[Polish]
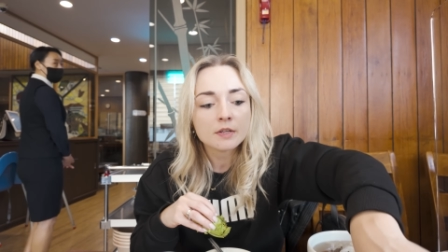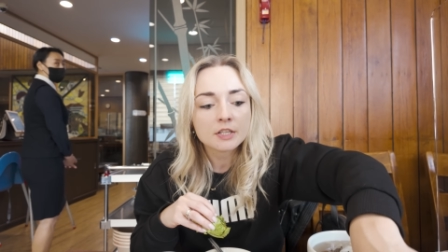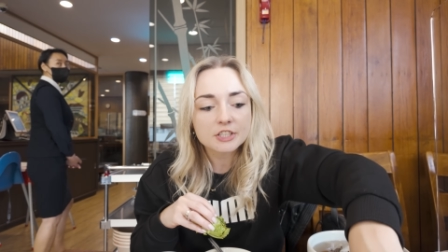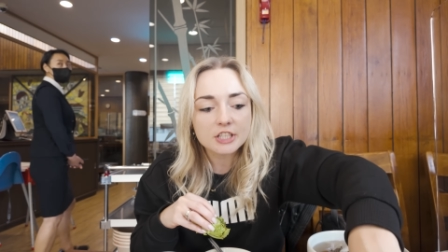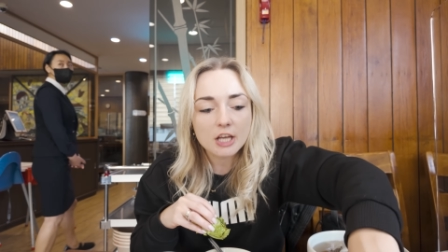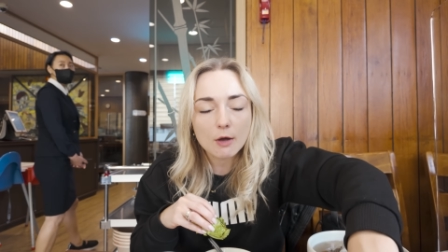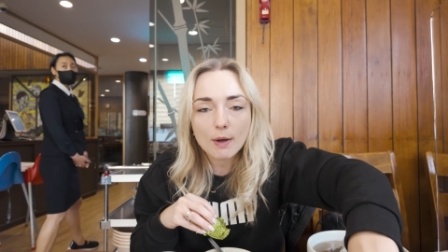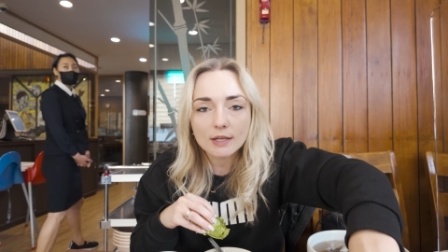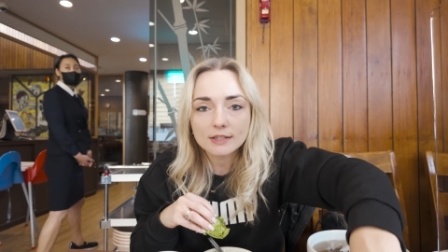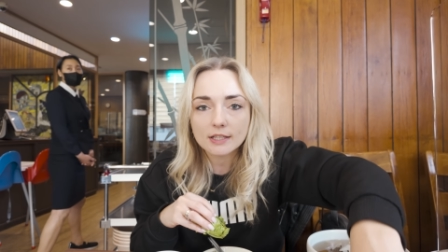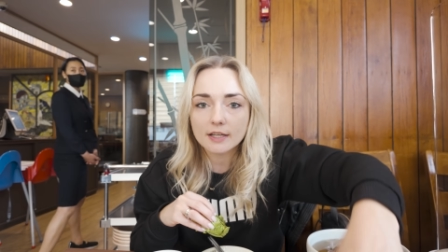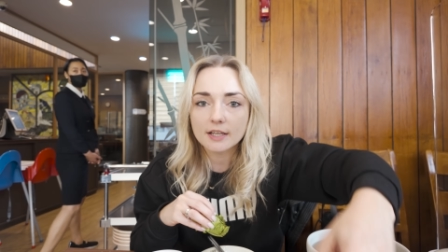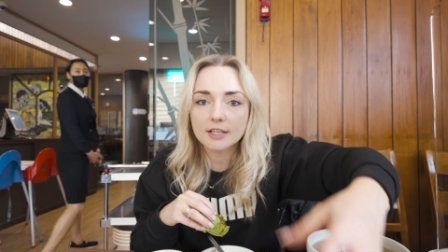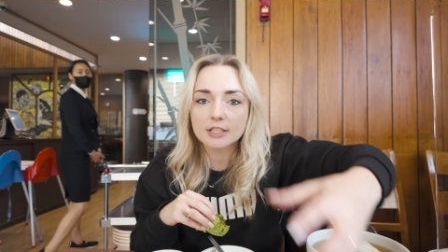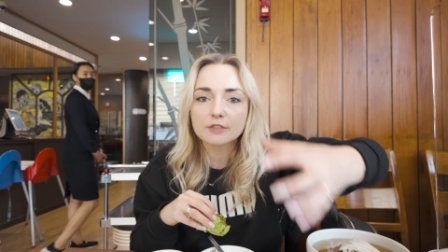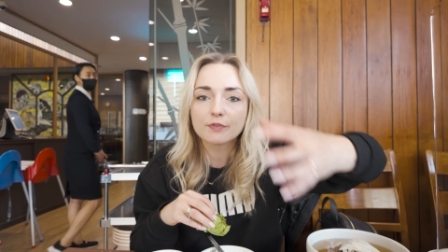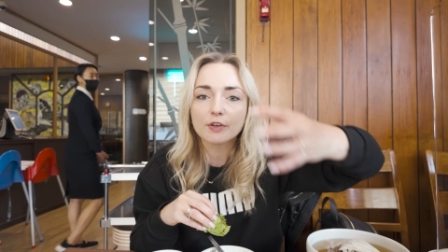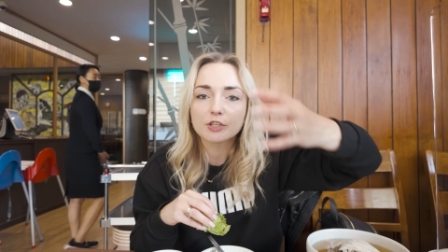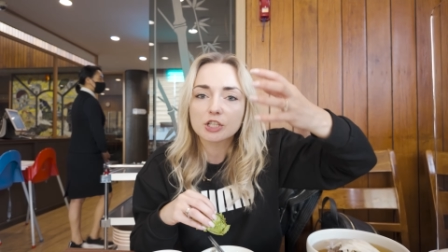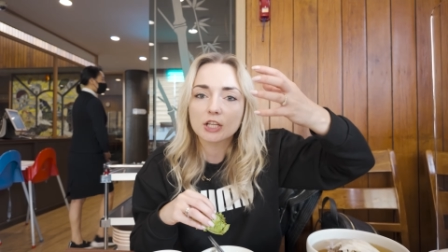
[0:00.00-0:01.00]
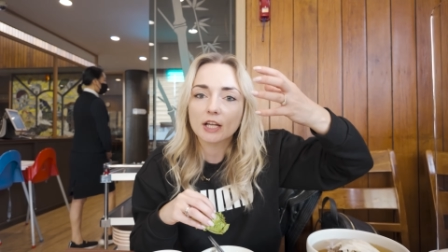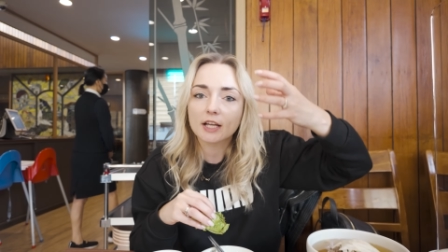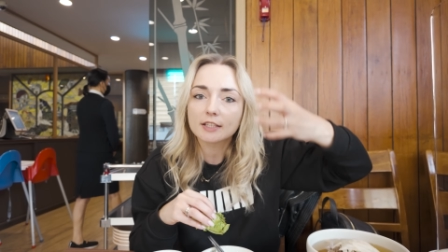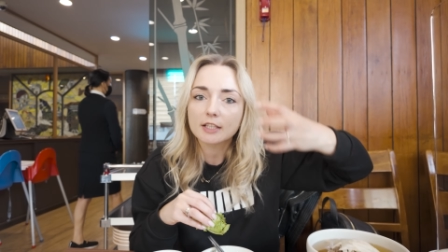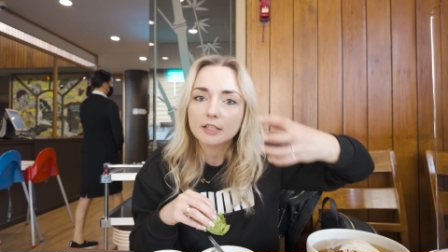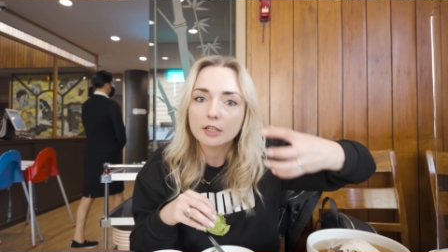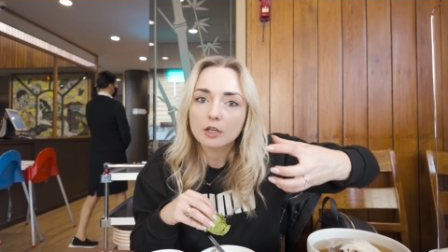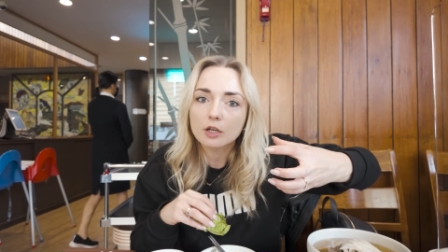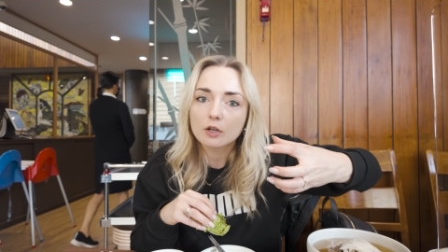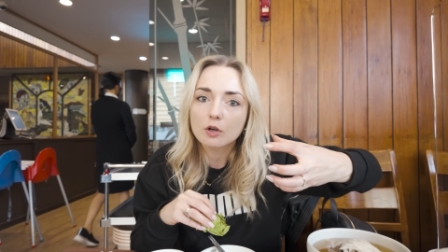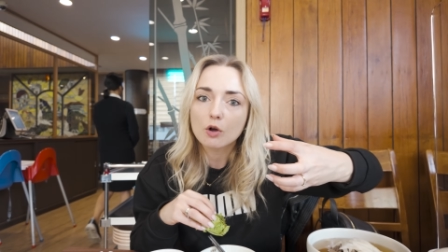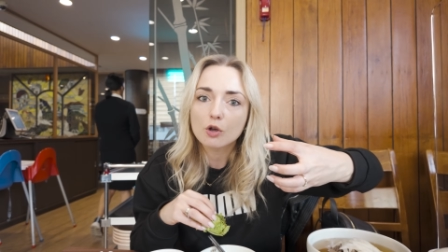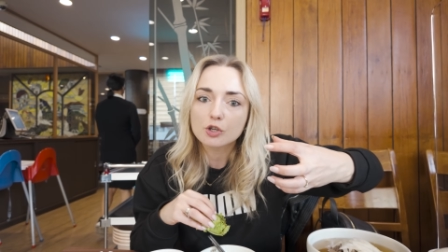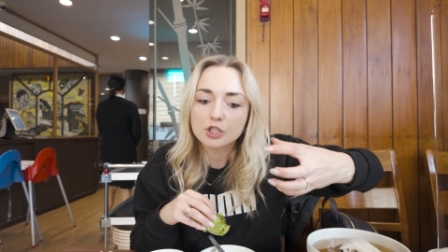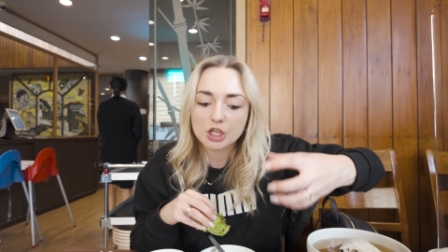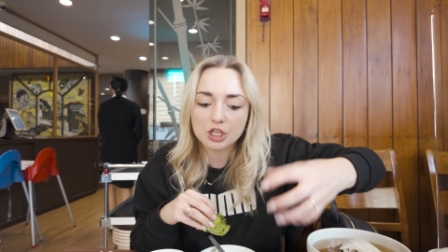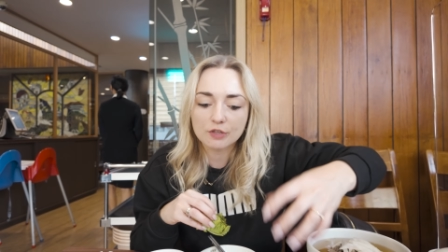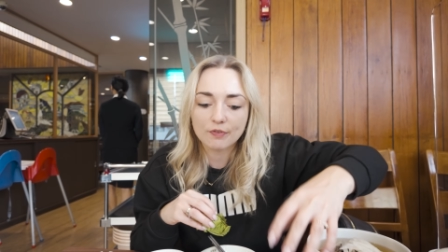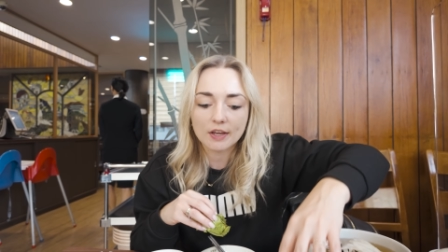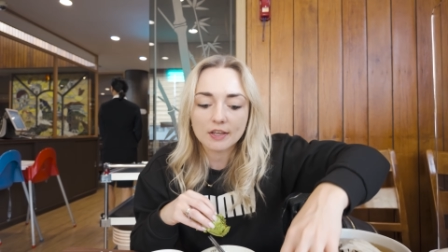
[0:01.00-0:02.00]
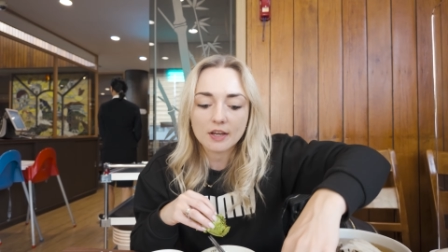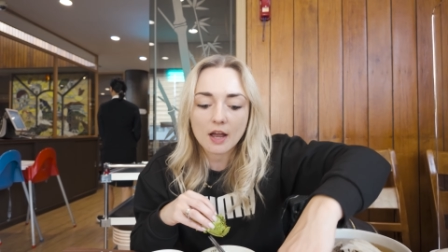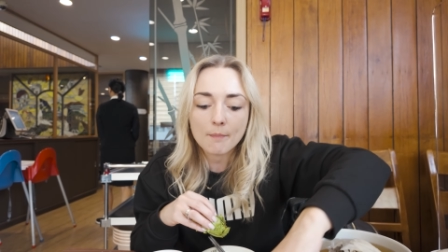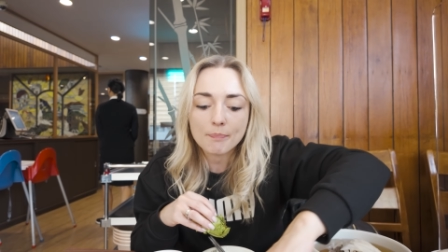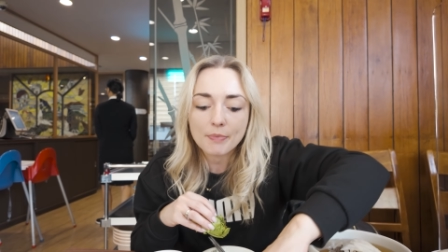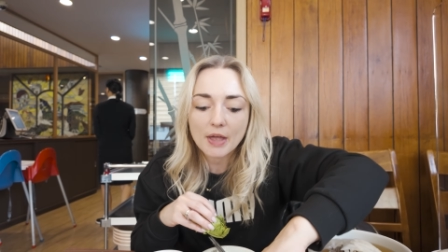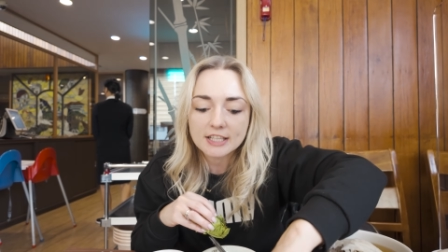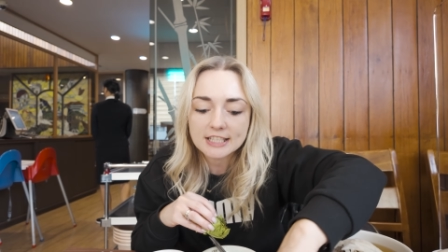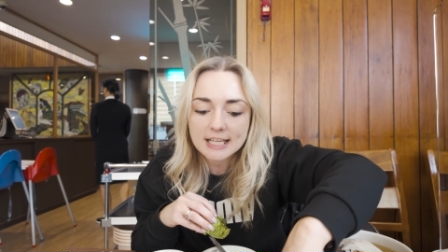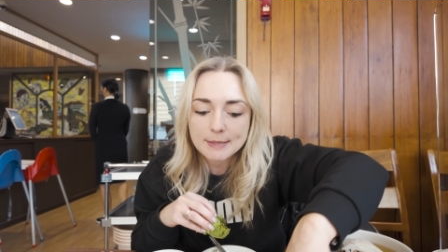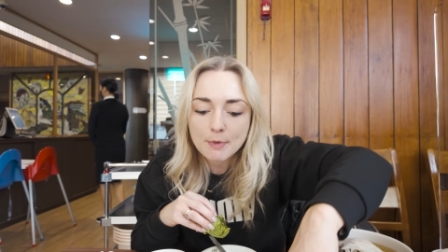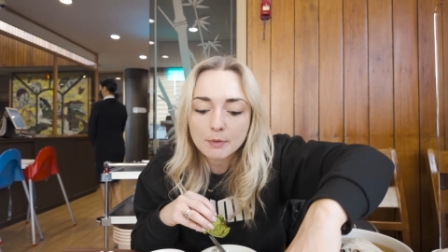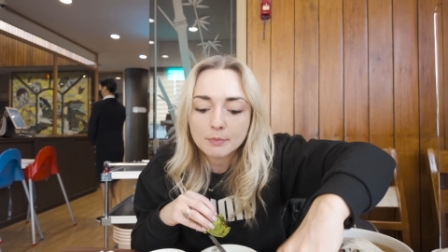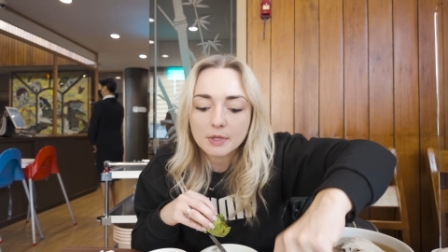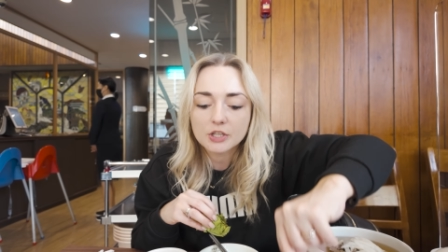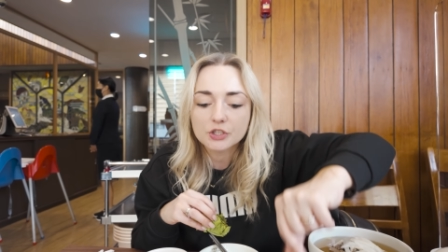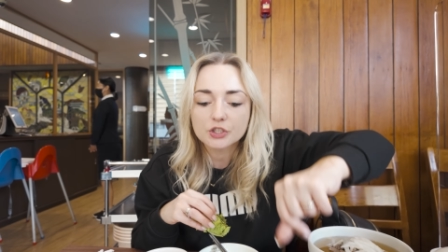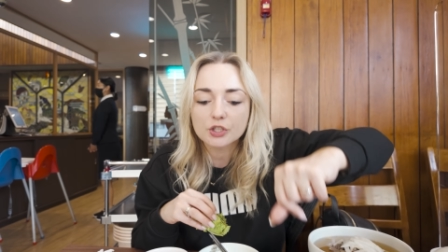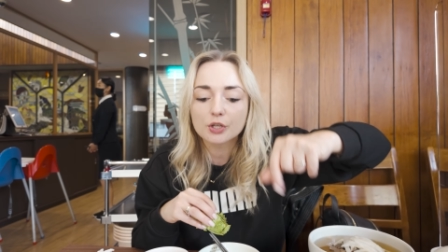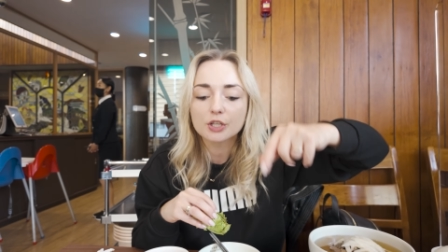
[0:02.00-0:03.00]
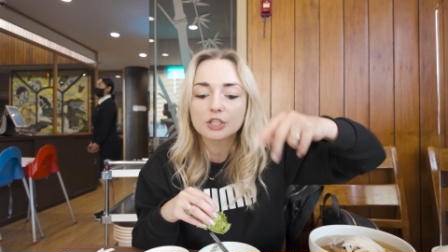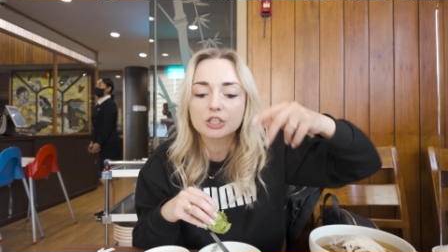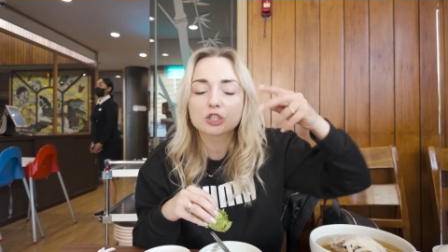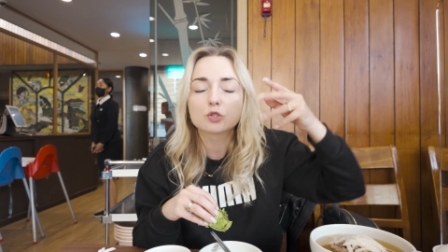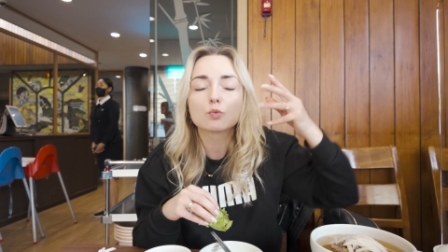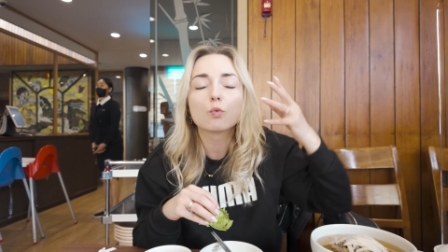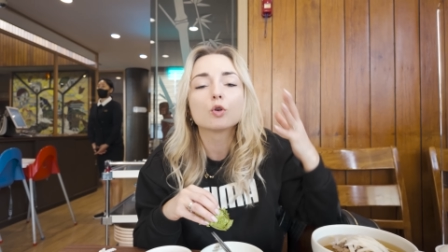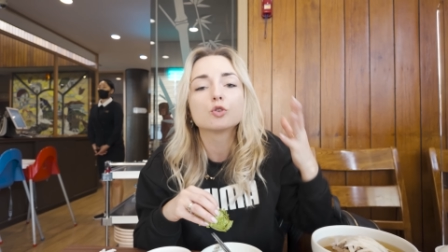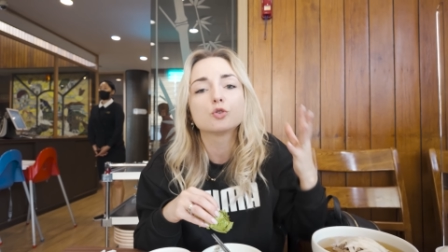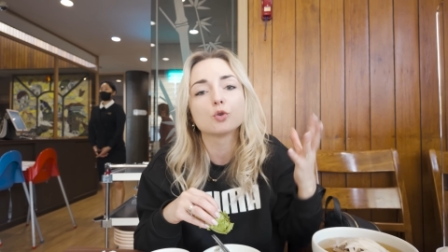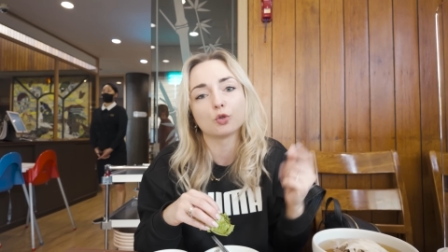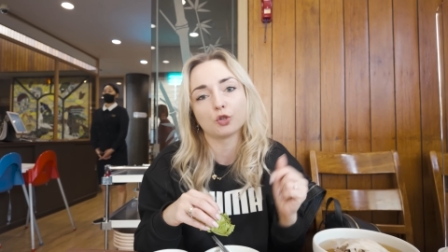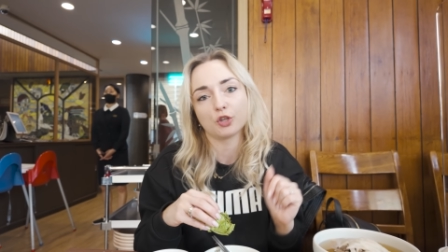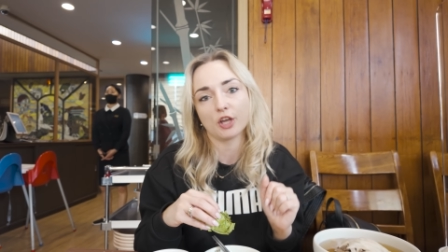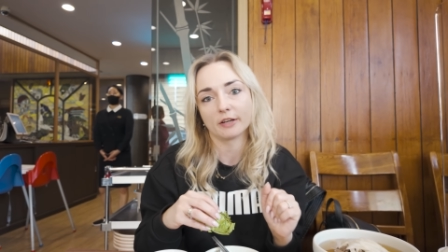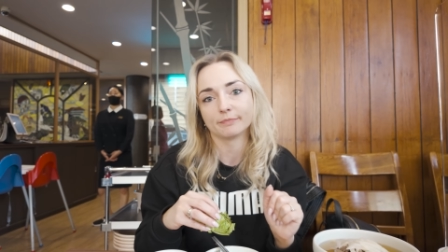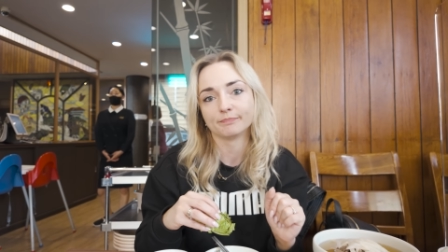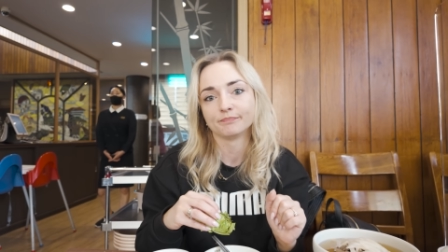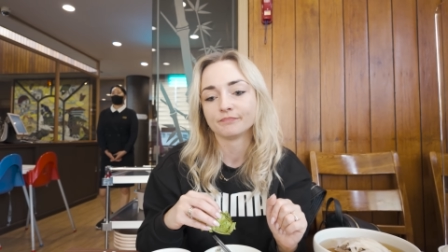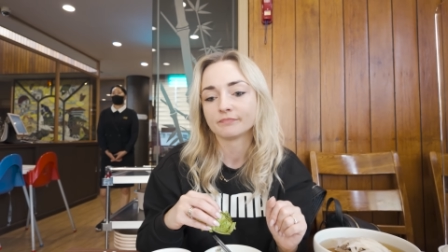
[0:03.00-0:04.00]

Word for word: Sałata jest, wiecie, daje takiego orzeźwienia, a samo mięso jest słodziutkie.